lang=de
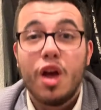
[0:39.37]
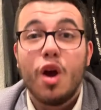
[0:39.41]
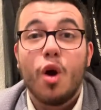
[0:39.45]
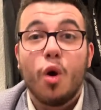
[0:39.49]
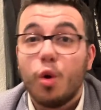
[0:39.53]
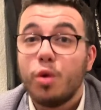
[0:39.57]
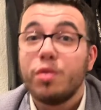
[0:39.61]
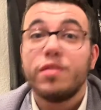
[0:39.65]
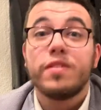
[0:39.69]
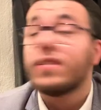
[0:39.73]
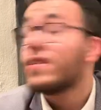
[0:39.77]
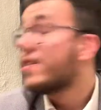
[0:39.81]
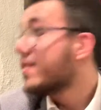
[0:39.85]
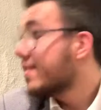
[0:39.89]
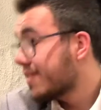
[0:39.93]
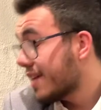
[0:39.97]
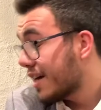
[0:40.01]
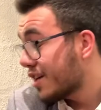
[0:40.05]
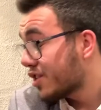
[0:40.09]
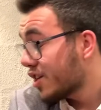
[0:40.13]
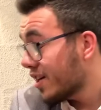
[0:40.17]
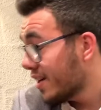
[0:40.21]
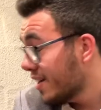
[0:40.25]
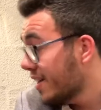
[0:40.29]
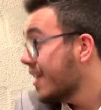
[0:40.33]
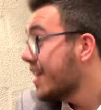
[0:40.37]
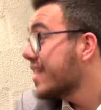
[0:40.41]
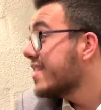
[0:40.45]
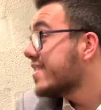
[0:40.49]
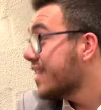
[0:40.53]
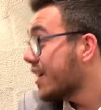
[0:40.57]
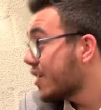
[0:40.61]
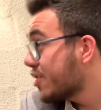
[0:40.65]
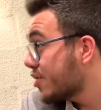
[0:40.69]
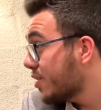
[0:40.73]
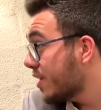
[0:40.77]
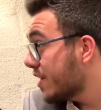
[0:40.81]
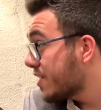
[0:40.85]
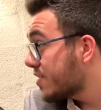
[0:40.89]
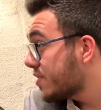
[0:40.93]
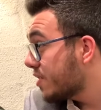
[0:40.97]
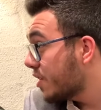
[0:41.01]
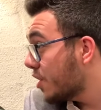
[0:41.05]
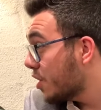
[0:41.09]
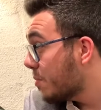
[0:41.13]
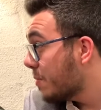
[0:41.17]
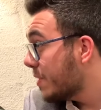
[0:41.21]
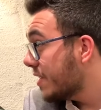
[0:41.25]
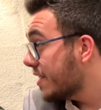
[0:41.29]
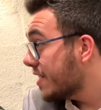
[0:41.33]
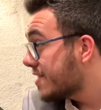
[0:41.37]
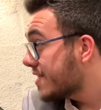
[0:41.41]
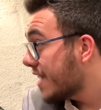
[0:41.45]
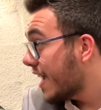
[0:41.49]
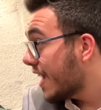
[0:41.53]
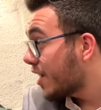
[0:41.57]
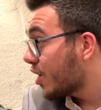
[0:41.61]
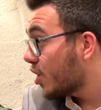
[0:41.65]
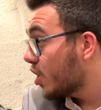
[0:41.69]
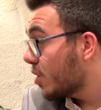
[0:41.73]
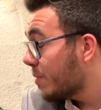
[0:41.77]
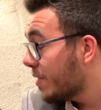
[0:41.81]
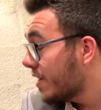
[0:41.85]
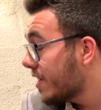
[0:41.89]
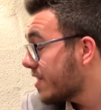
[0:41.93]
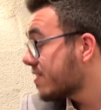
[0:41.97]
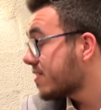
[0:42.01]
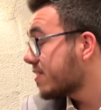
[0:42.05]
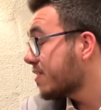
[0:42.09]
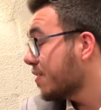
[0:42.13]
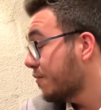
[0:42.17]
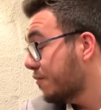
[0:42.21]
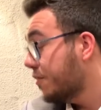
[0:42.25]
Und Sascha, sehr schön, dass du dir nochmal die Zeit genommen hast.